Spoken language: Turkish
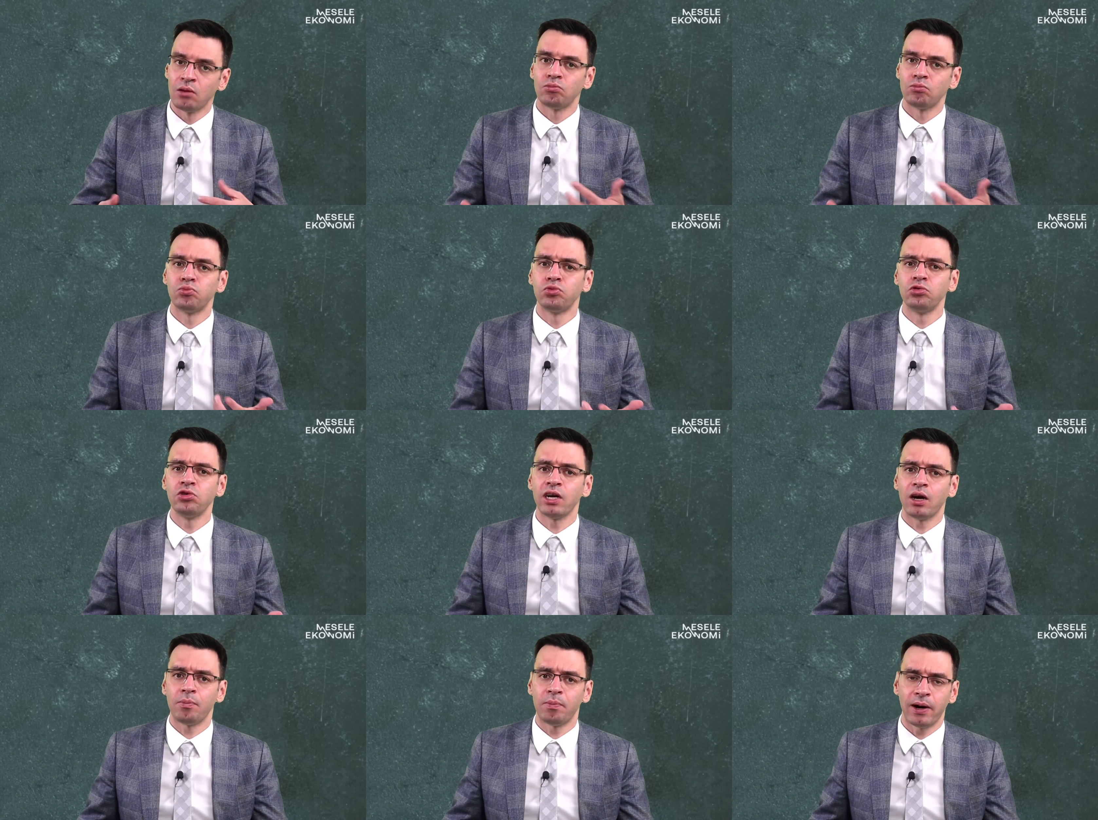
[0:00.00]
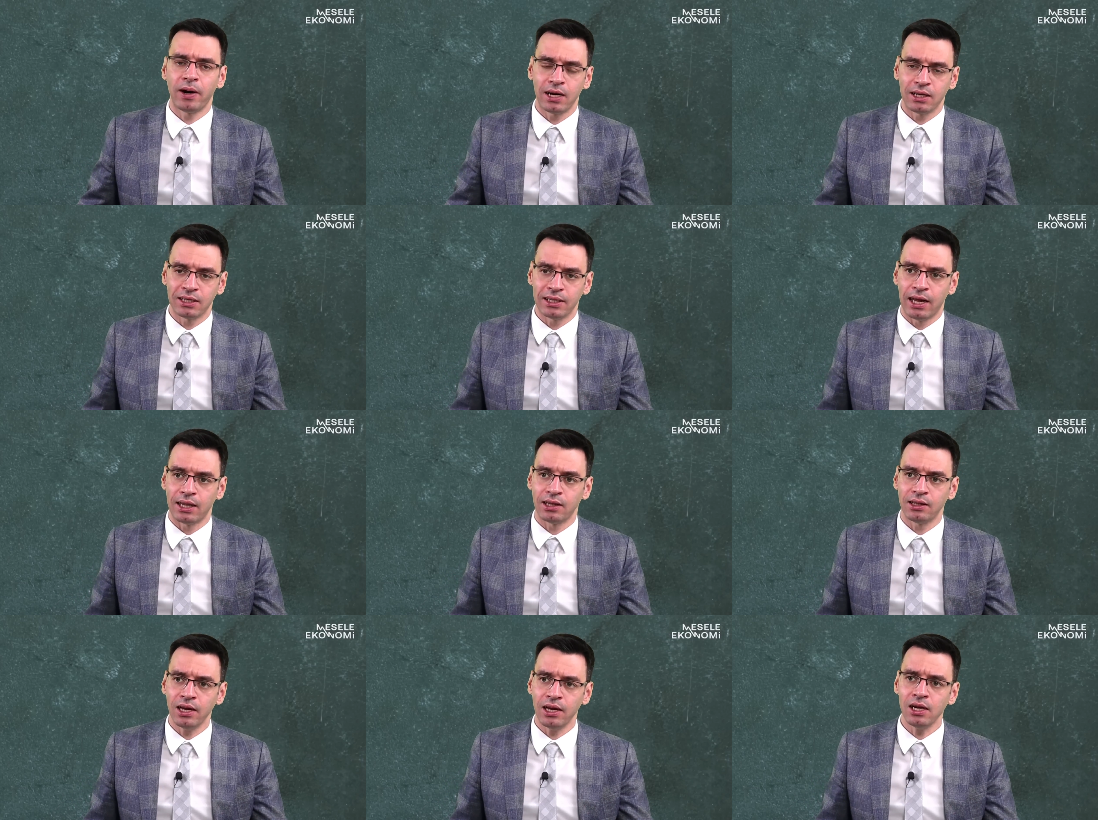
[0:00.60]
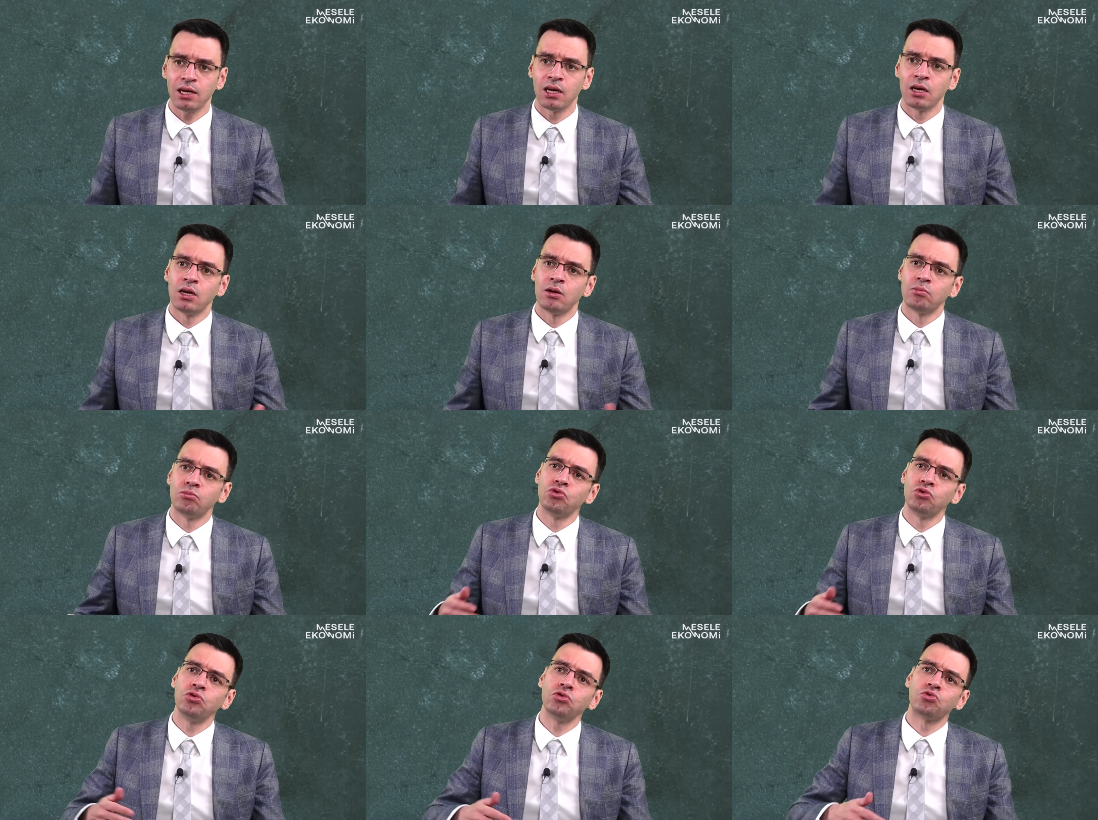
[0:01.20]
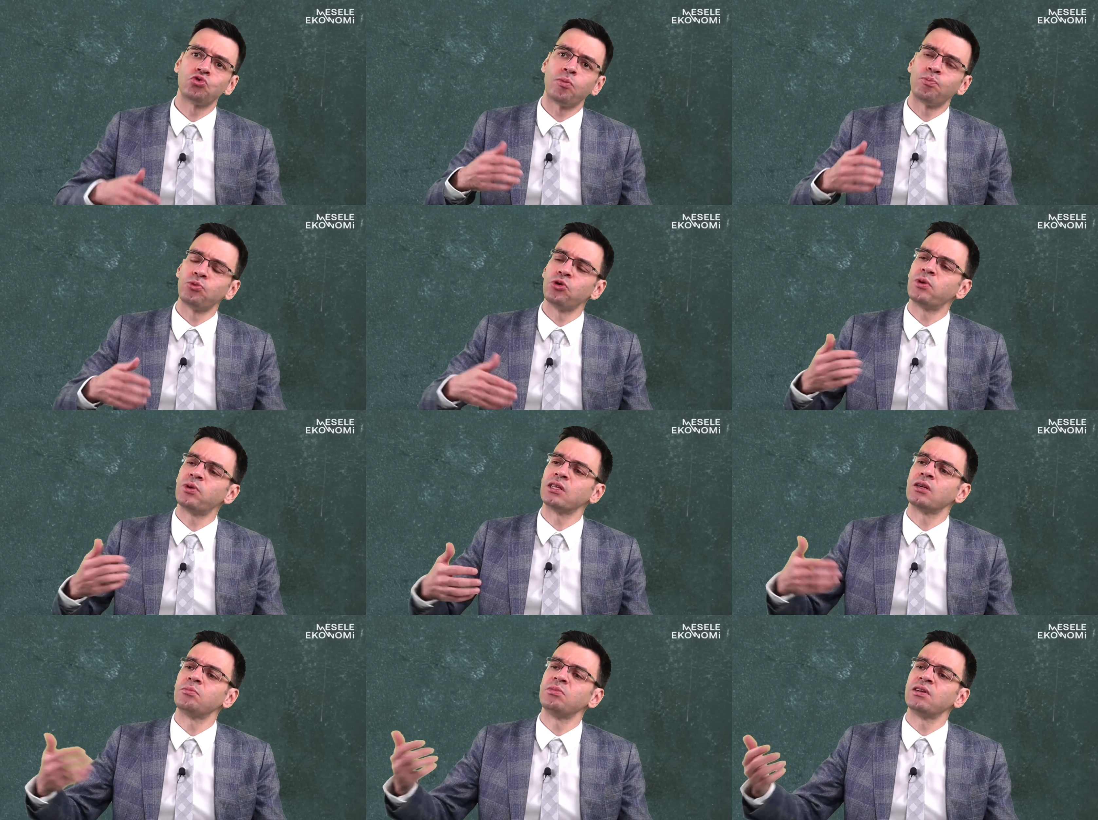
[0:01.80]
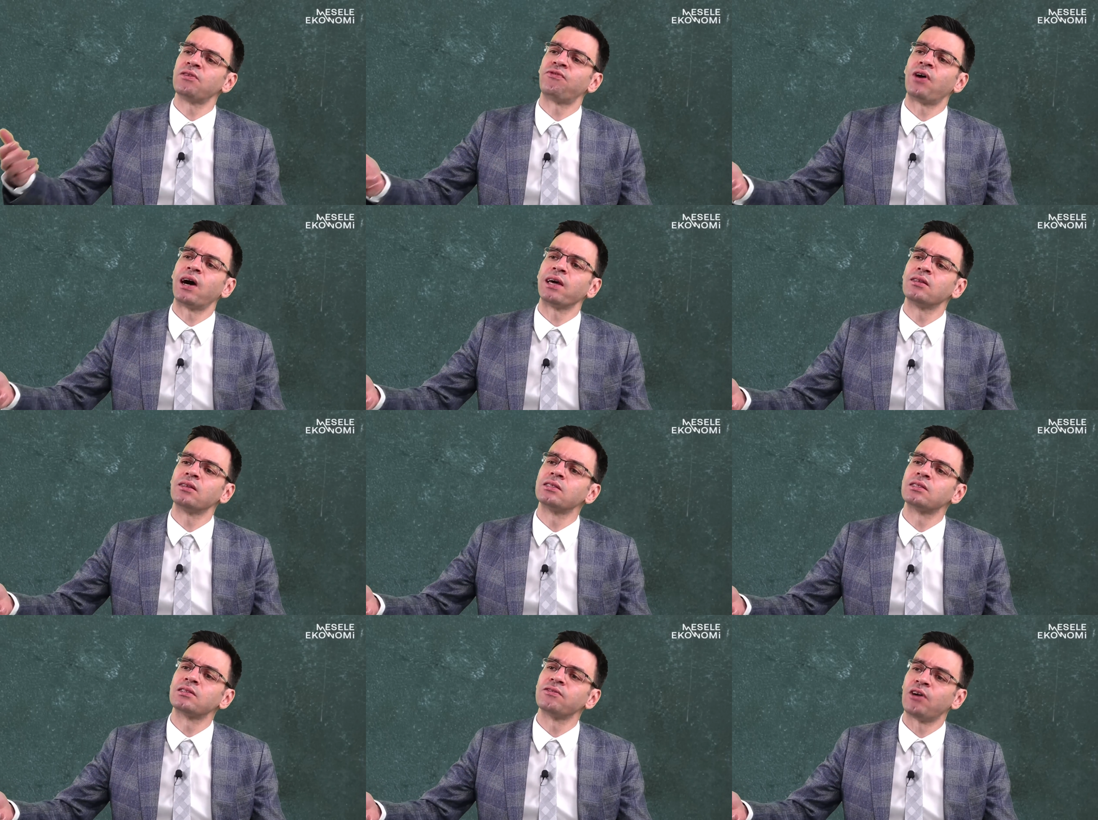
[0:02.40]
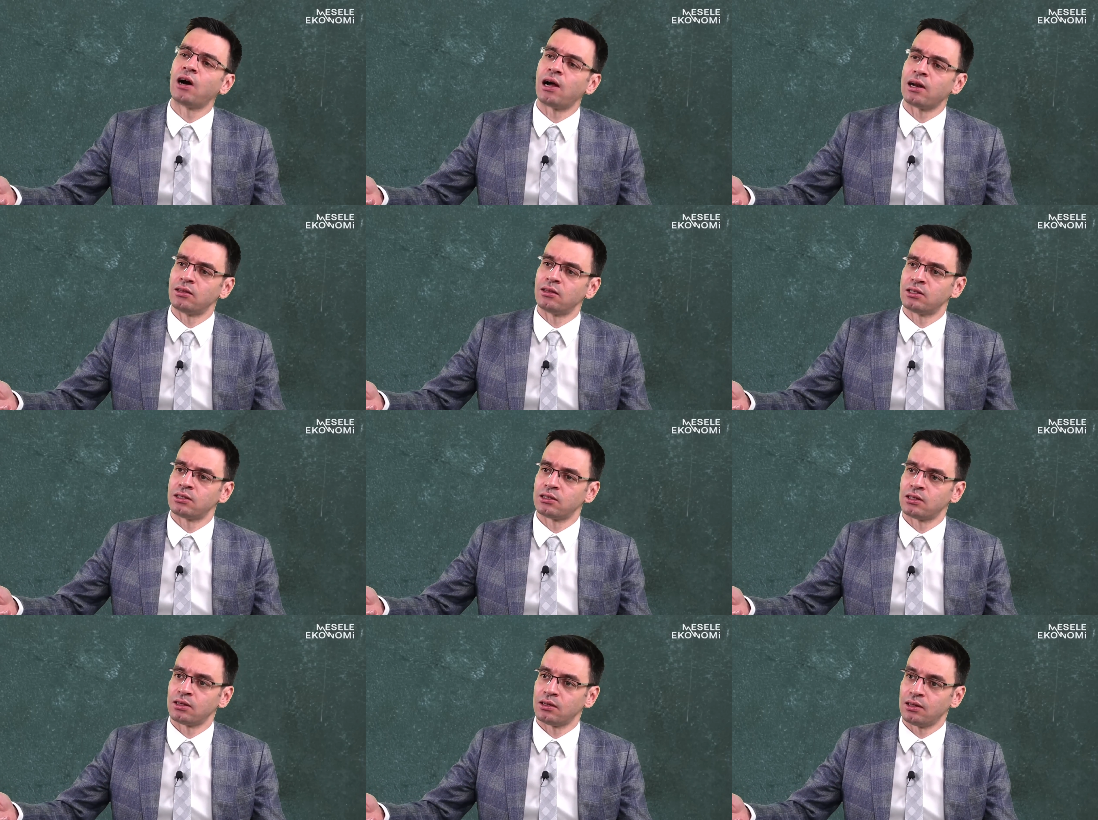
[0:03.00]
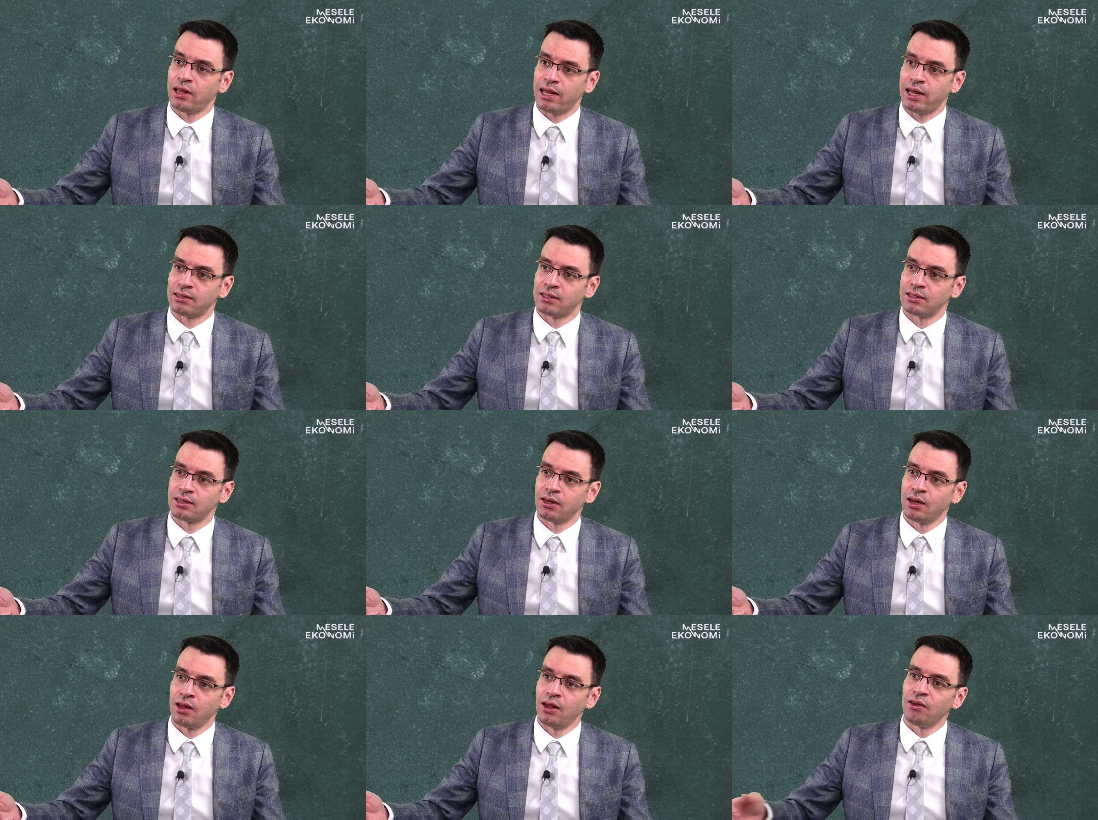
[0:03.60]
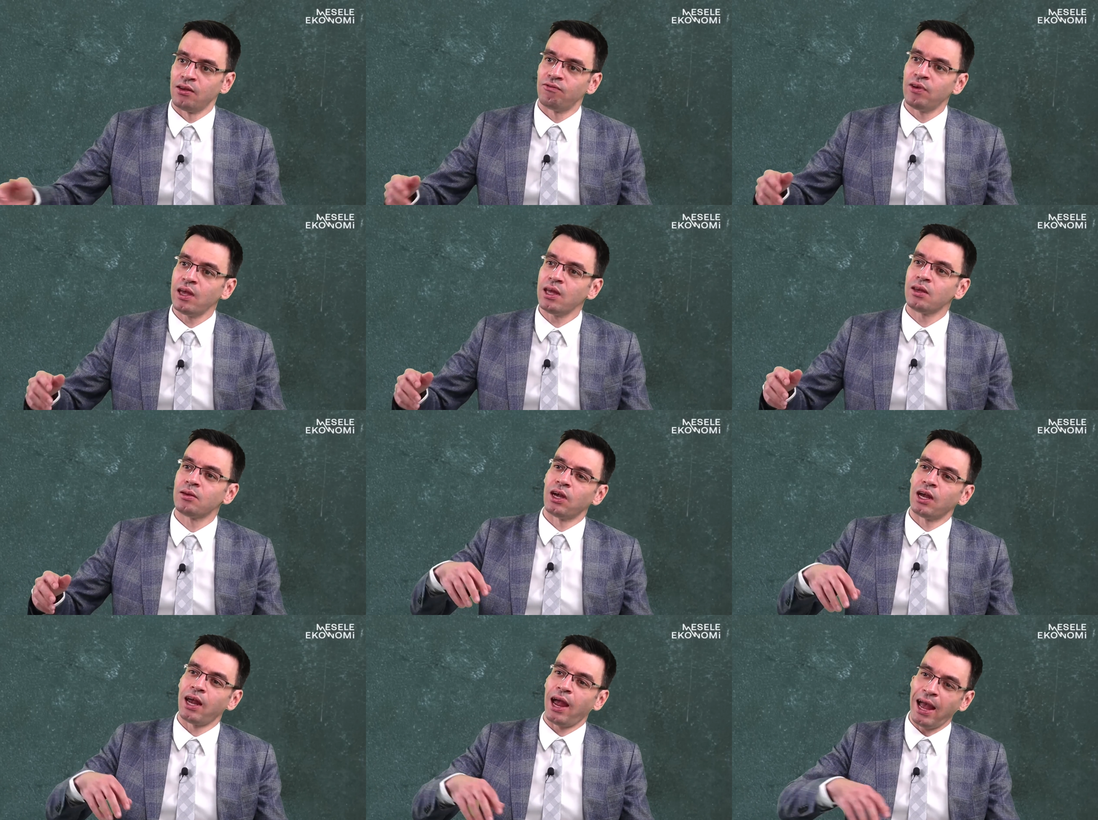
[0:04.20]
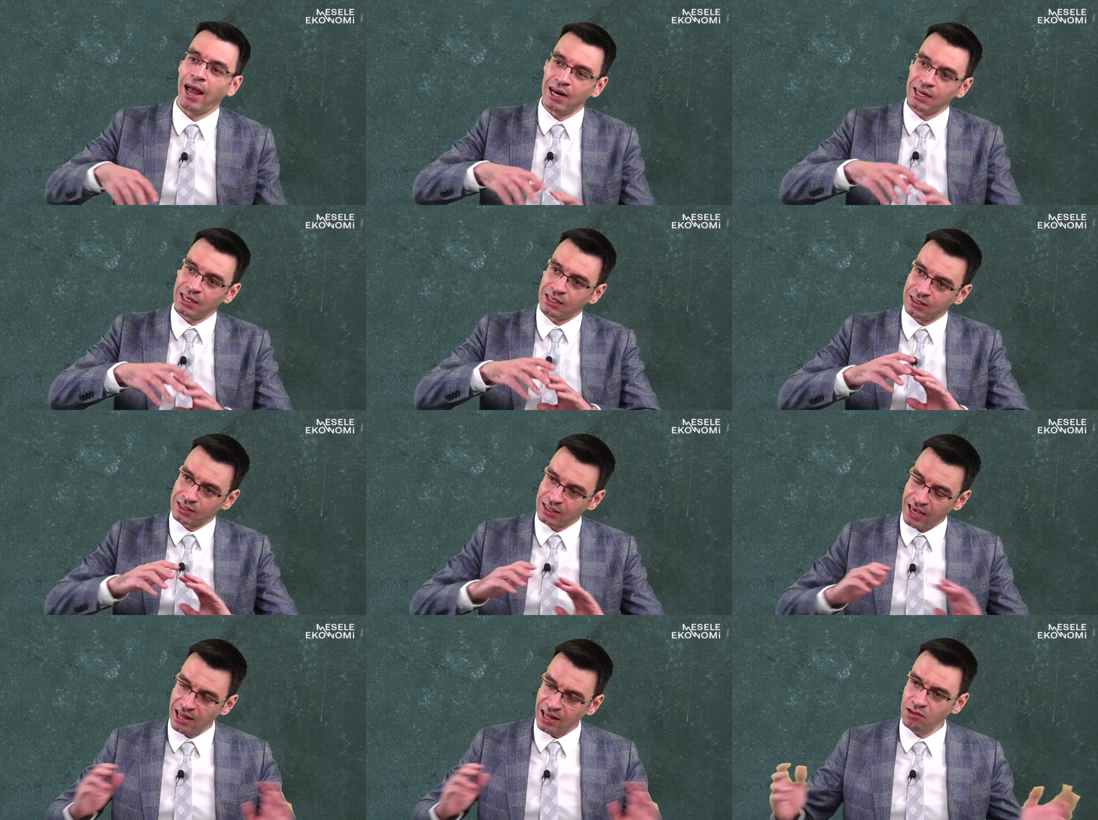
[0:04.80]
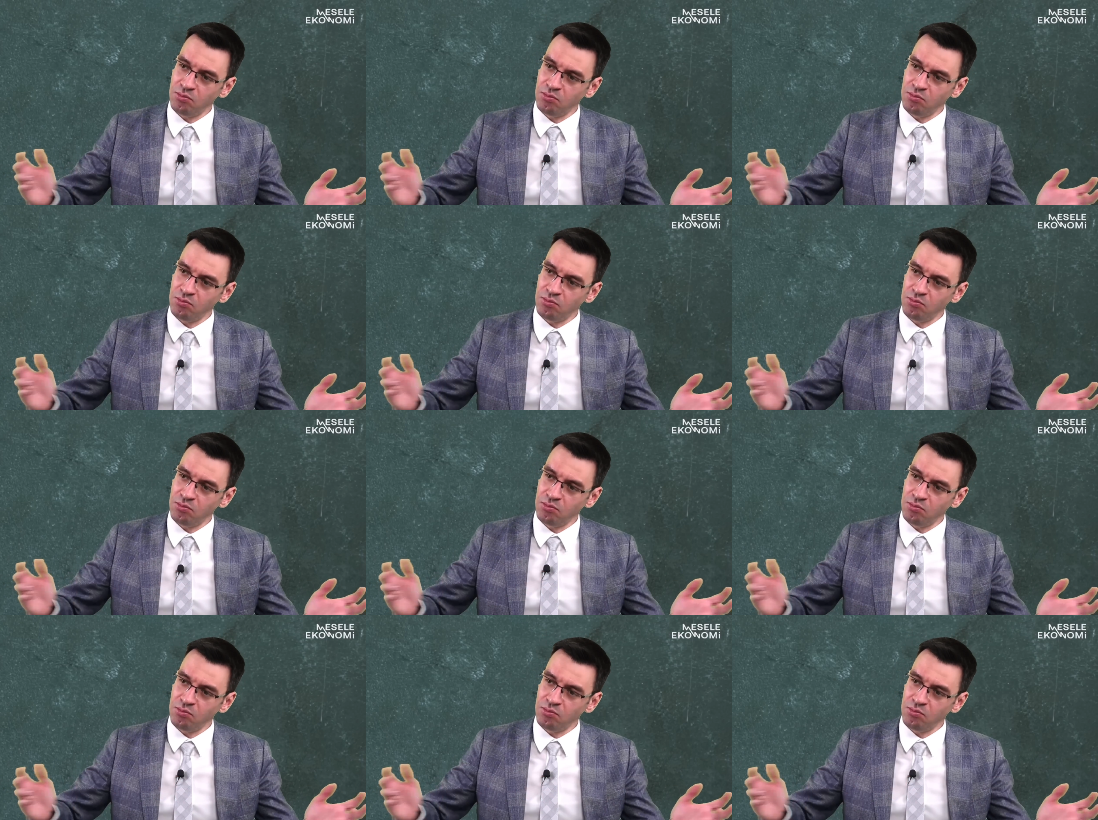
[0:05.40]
Bunu yaparken de bunun topluma da bir faydası vardır der. Ve herkes kendi